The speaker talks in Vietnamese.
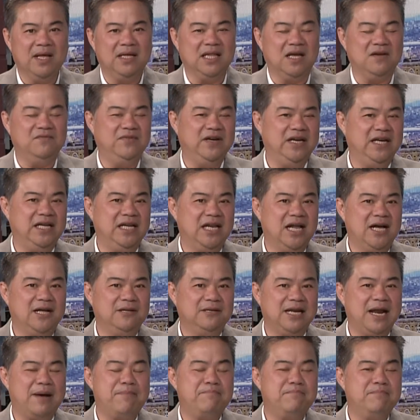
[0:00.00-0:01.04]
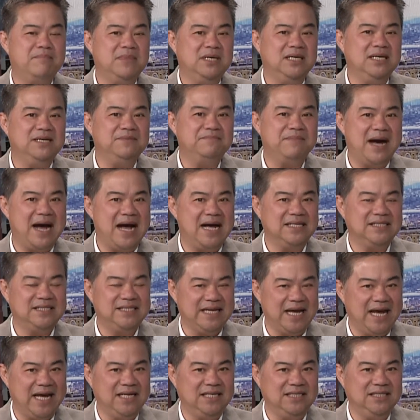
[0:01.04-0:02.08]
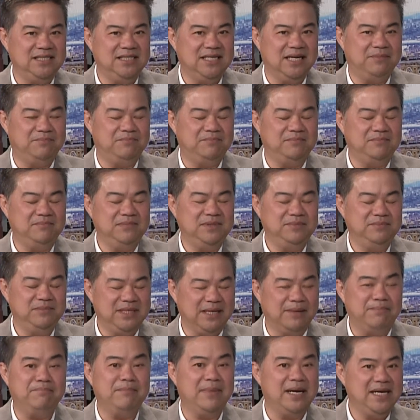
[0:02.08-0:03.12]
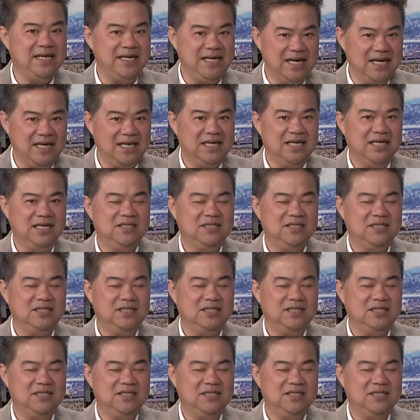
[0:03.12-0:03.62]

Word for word: Tại vì đó năm mươi ba cent chấm chấm mấy đó